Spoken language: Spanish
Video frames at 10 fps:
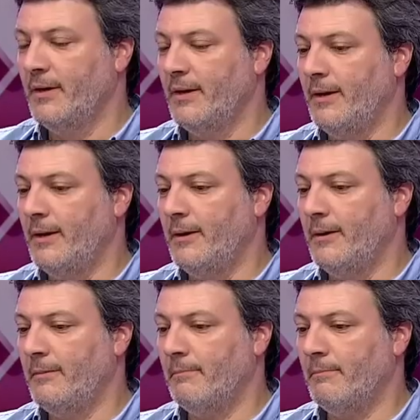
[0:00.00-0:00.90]

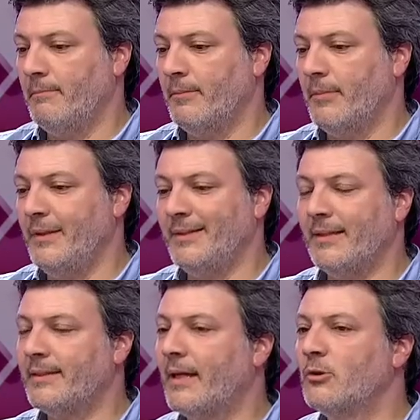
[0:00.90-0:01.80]
eh,
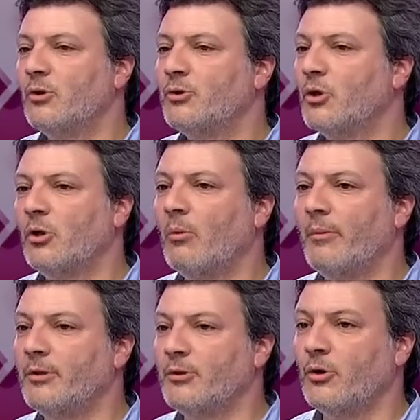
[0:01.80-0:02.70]
intentando en todo
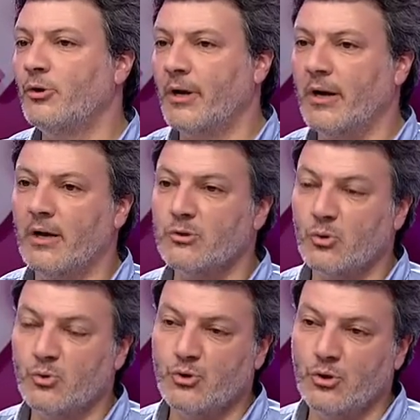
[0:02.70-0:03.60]
momento lograr la
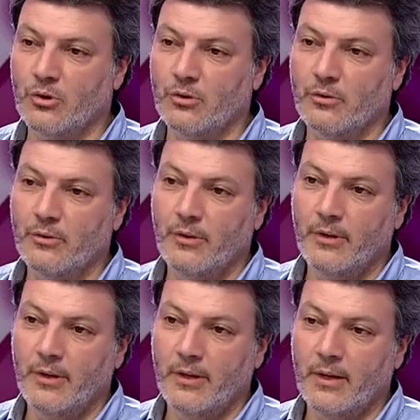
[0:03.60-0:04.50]
solución
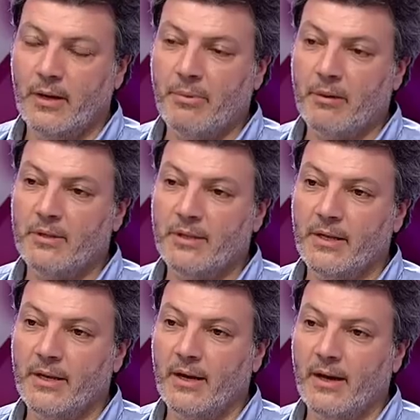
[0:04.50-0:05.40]
eh, que
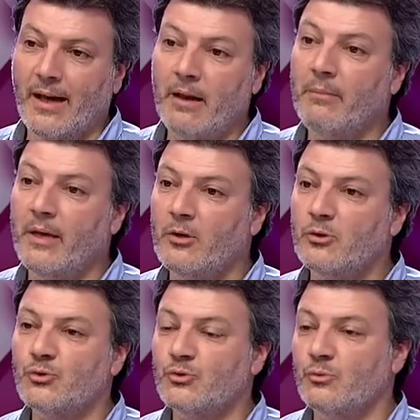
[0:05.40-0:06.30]
permitiera al
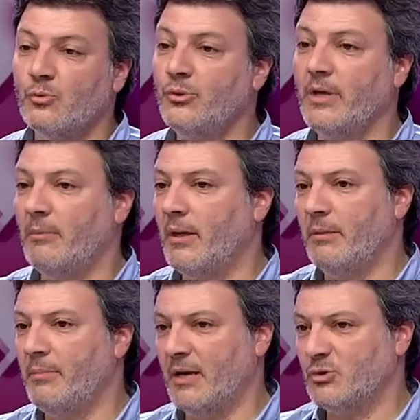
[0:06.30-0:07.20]
menos un día más
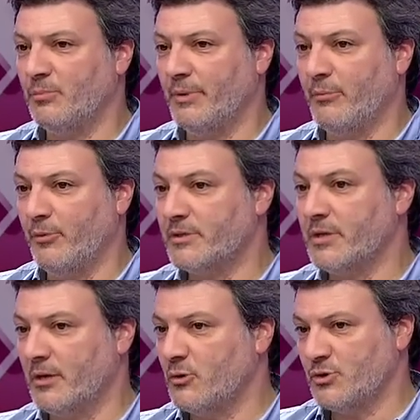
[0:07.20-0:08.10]
de plazo para poder
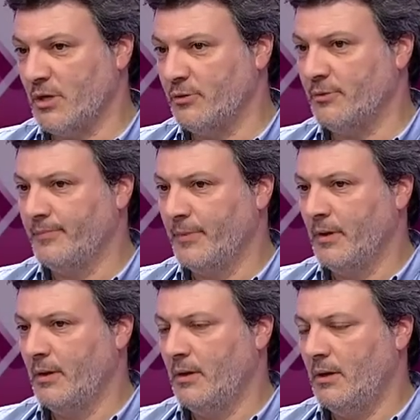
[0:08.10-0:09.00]
seguir negociando,
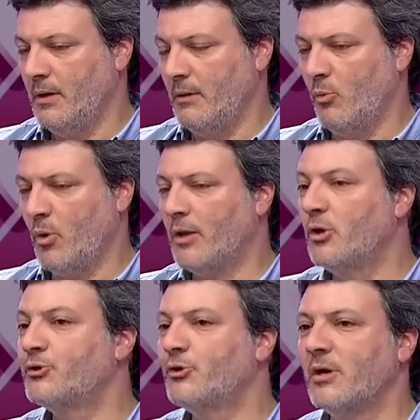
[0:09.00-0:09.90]

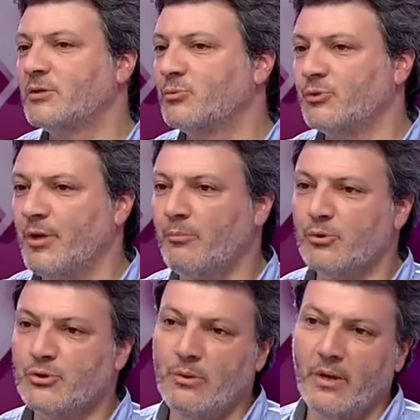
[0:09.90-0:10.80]
buscando todas las opciones
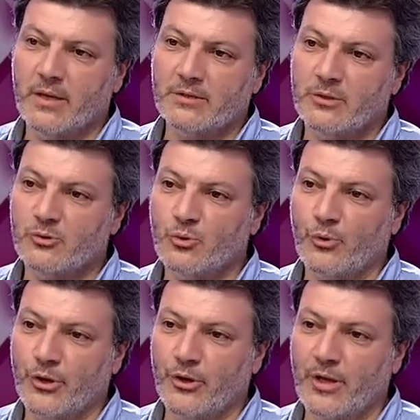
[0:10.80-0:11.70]
posibles que se nos
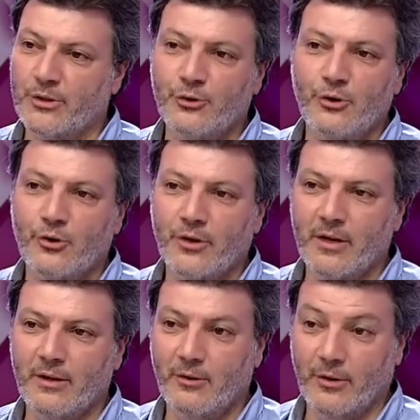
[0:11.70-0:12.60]
ocurrieron a todos los
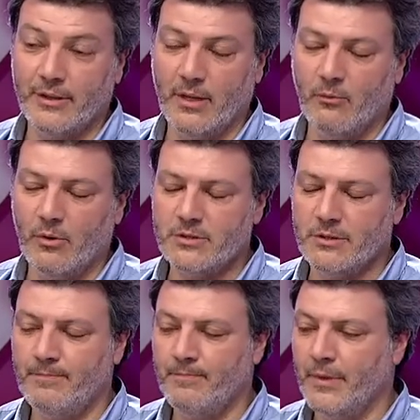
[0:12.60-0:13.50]
que, los que estábamos allí.